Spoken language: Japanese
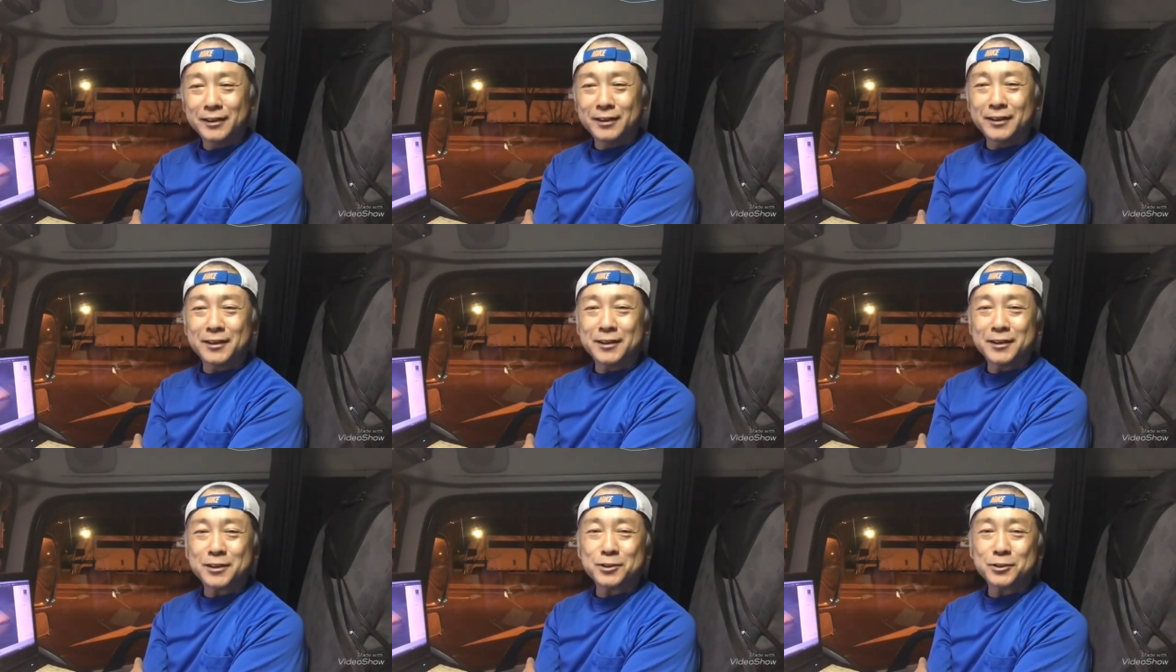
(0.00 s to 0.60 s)

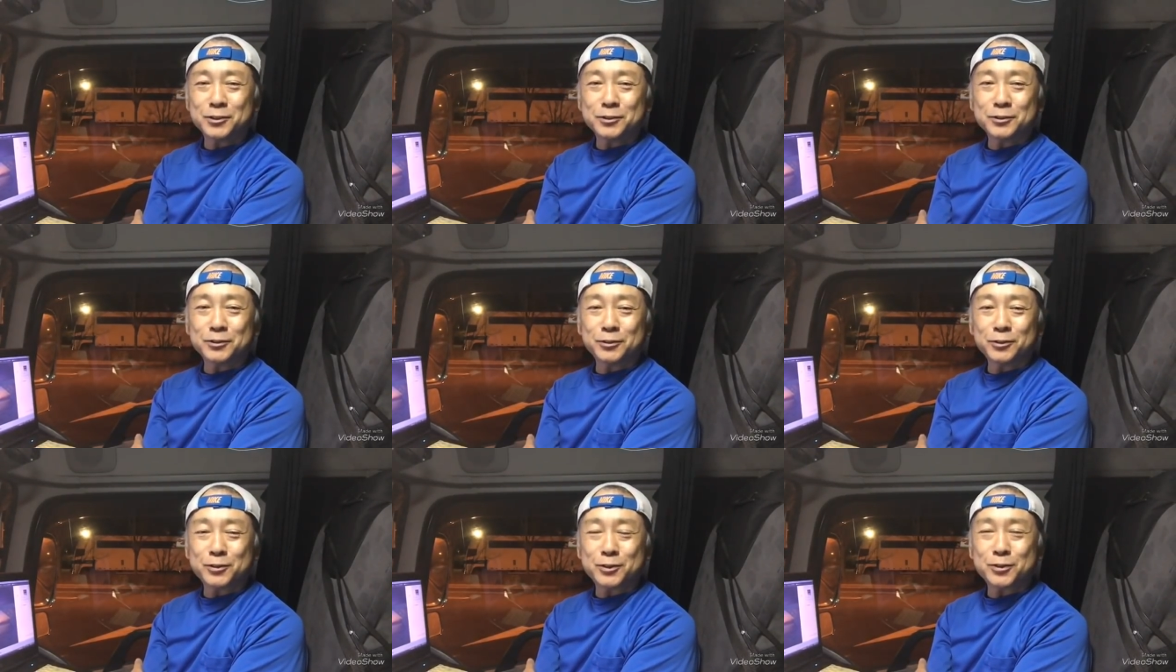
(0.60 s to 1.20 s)
えー、そうい
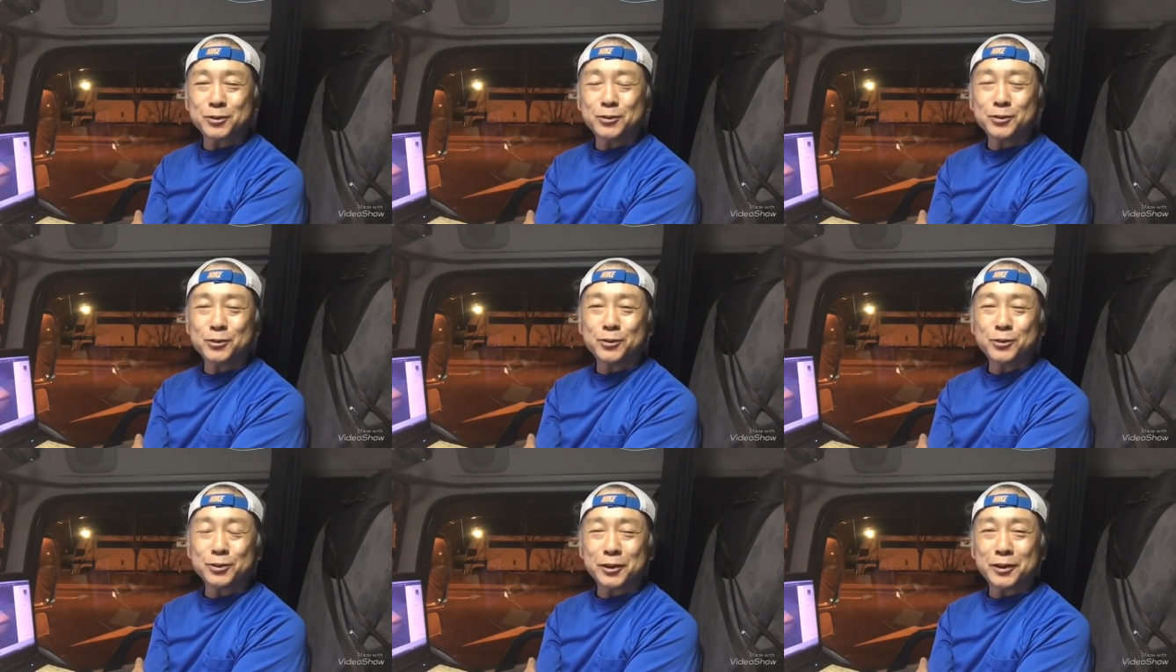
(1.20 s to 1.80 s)
うのを総
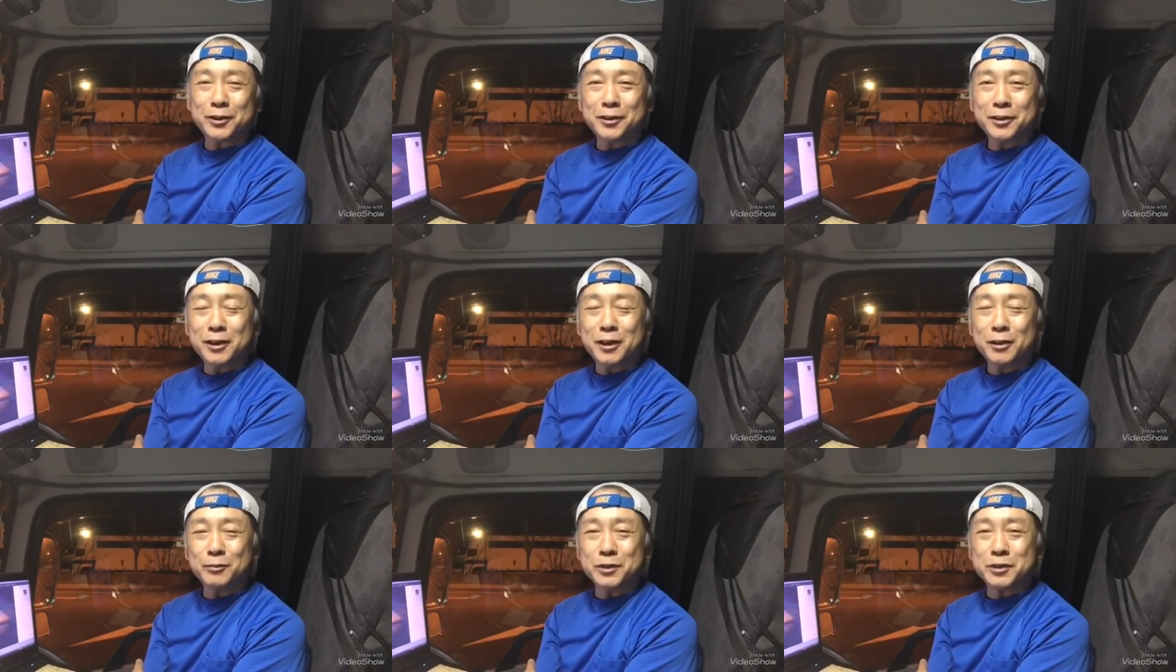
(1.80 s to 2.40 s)
合的に
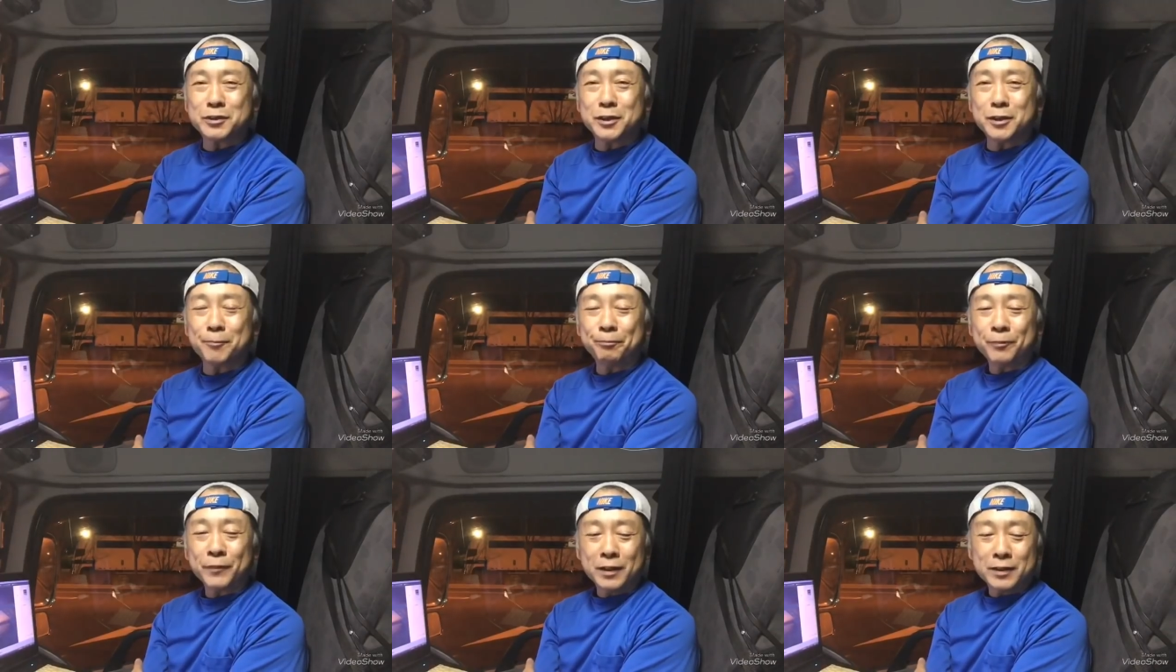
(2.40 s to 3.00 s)
加味し
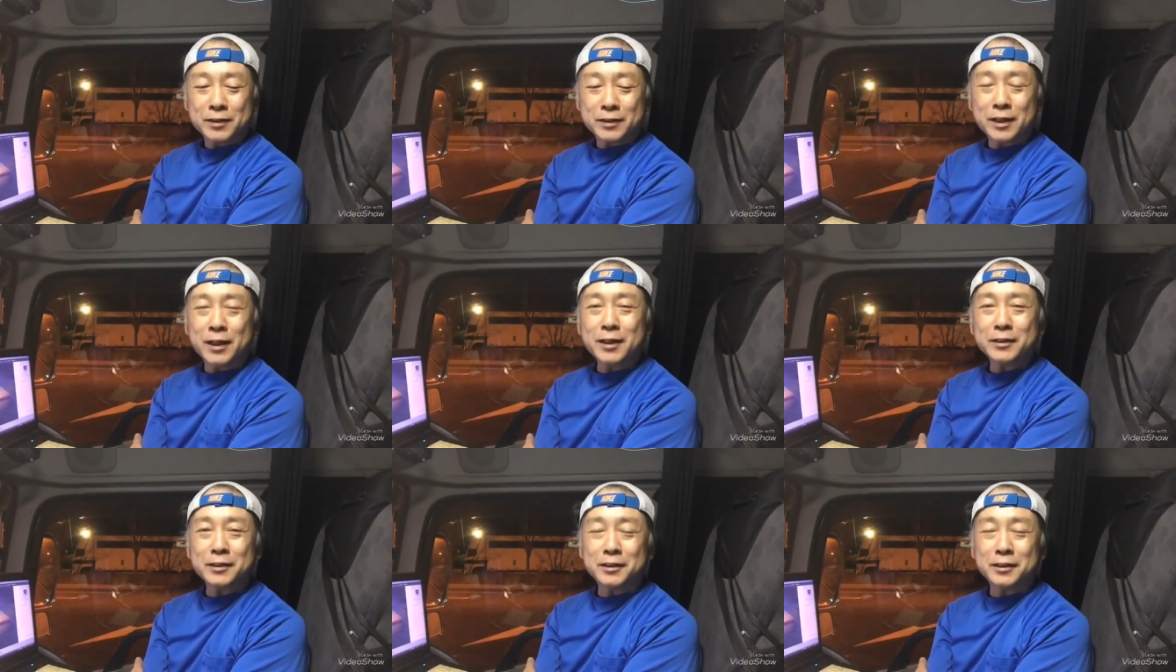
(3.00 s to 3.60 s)
て、
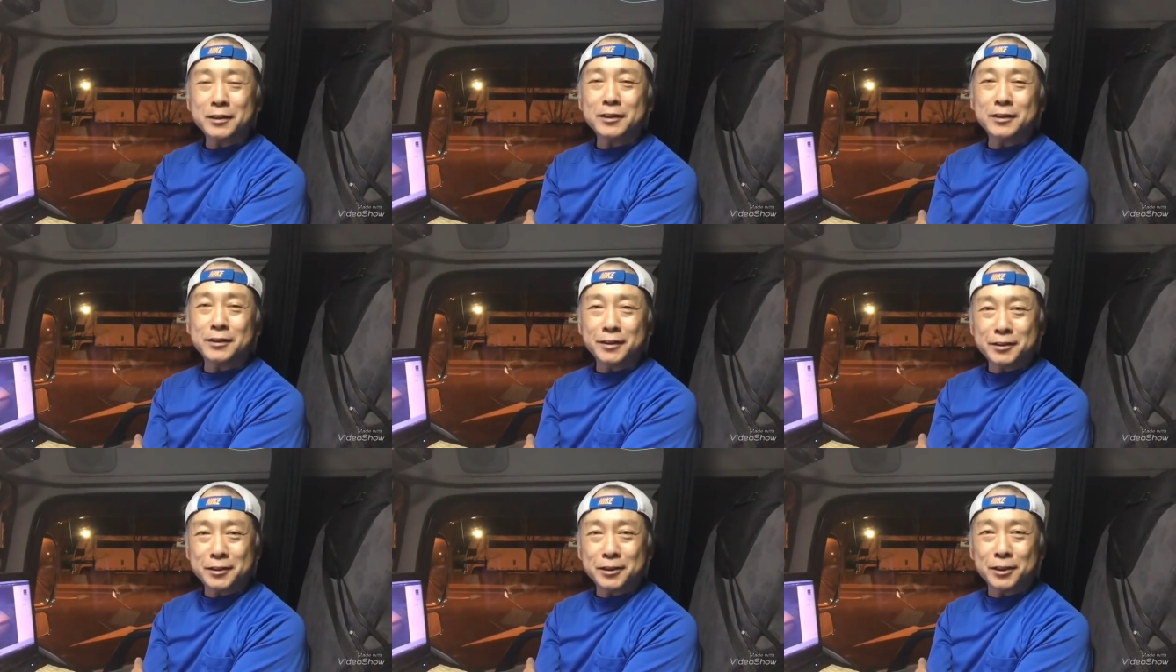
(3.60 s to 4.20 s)
3位、2
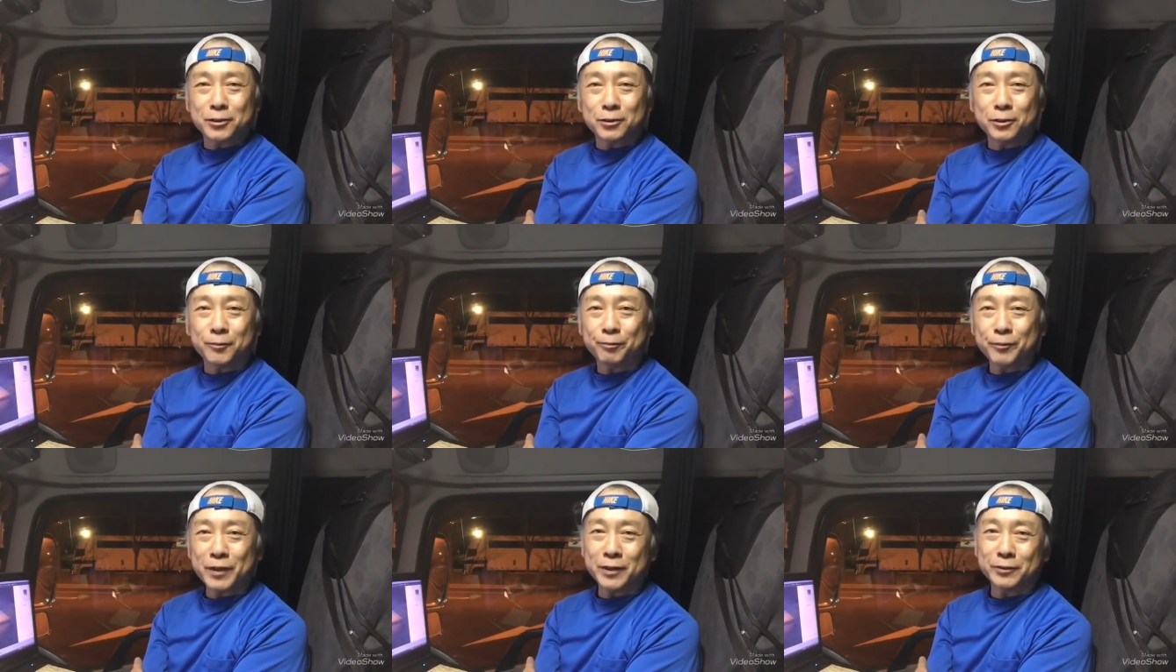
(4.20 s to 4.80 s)
位、1位と、
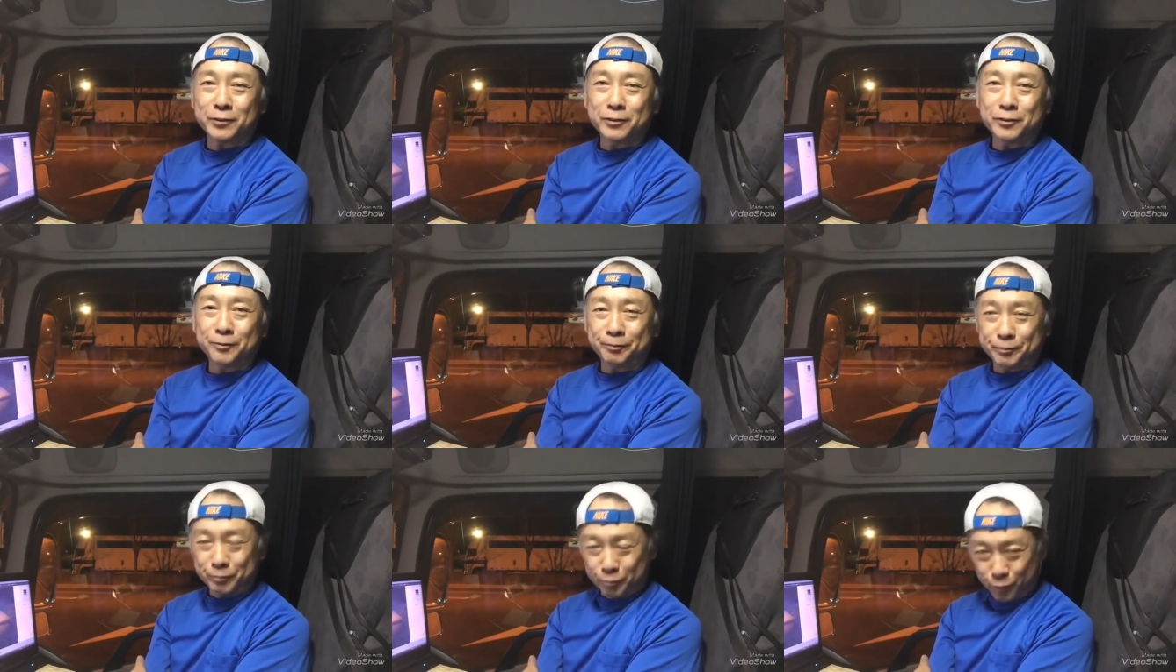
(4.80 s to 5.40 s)
あの、
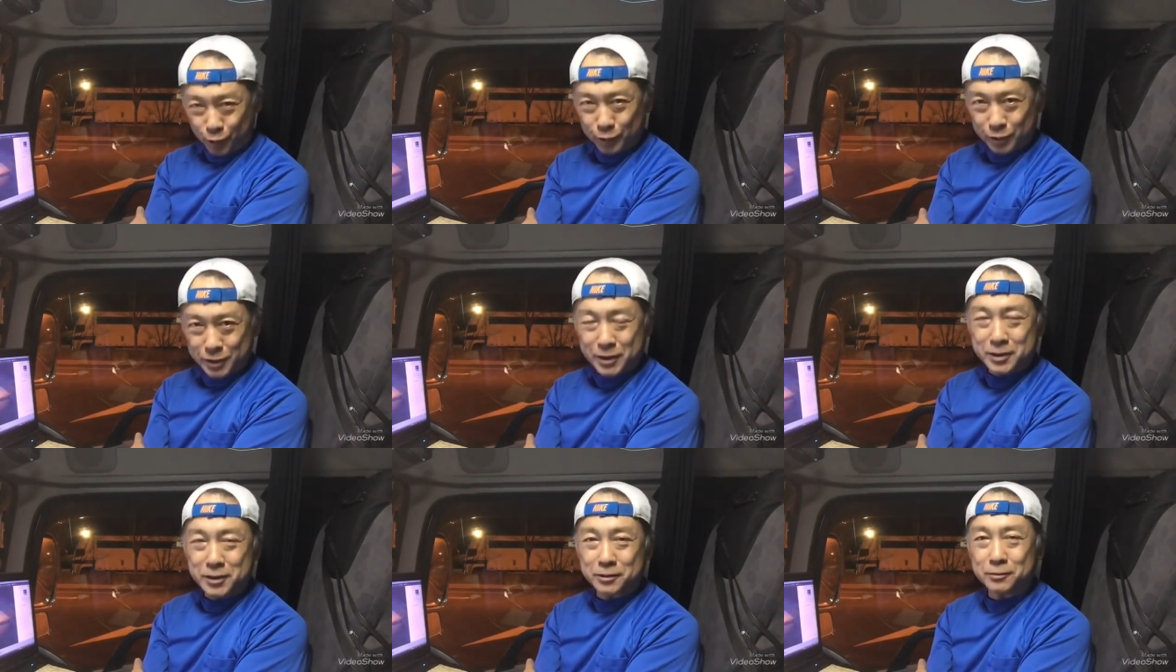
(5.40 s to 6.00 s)
僕の
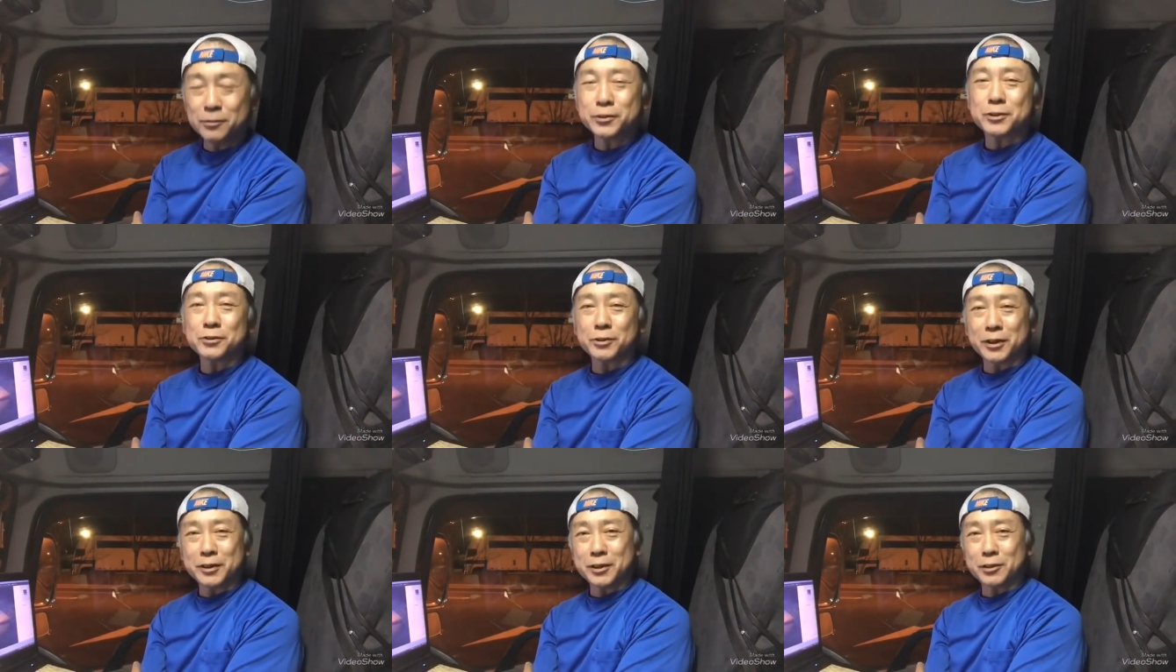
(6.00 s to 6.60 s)
写真を
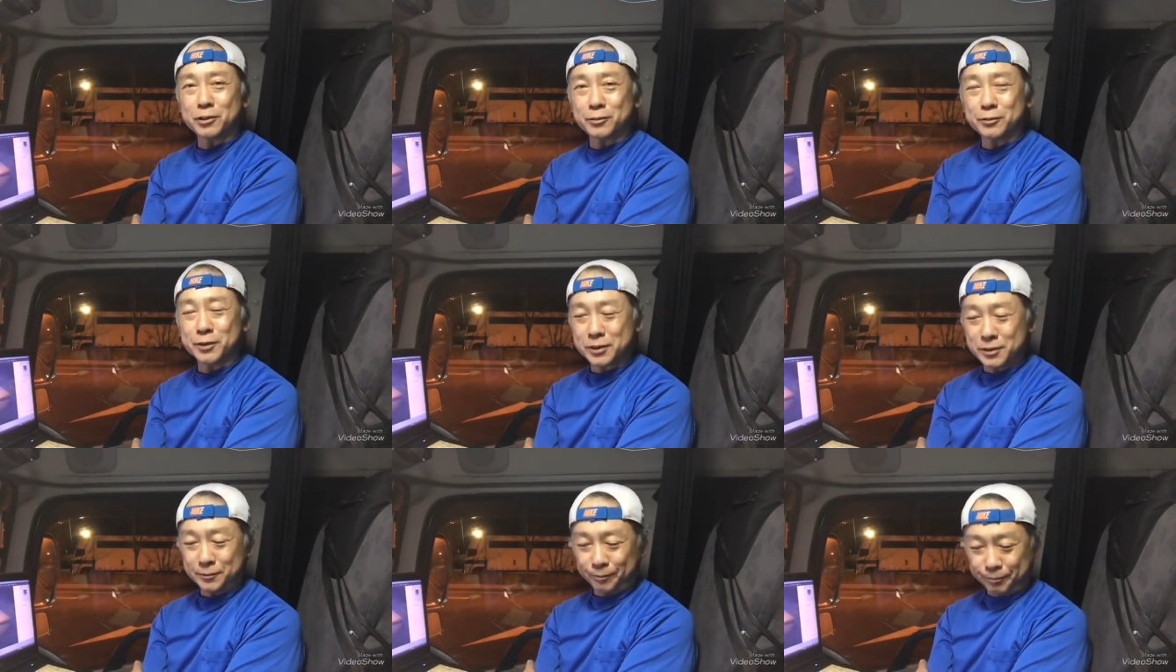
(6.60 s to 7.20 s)
紹介したいと思い
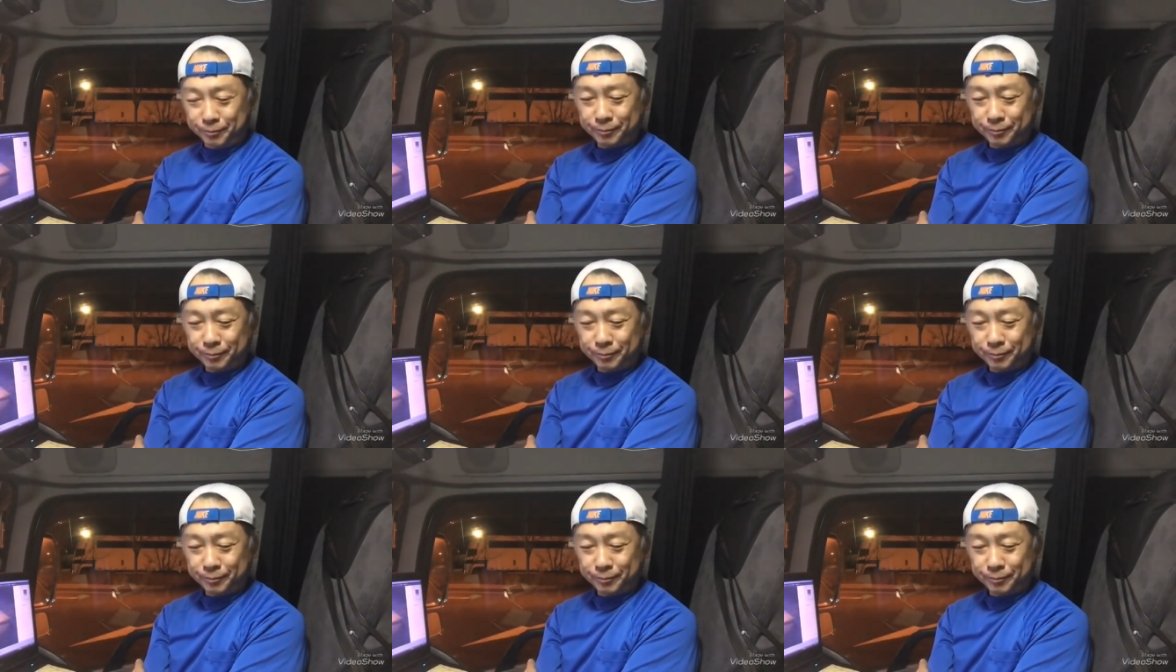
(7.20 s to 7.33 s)
ます。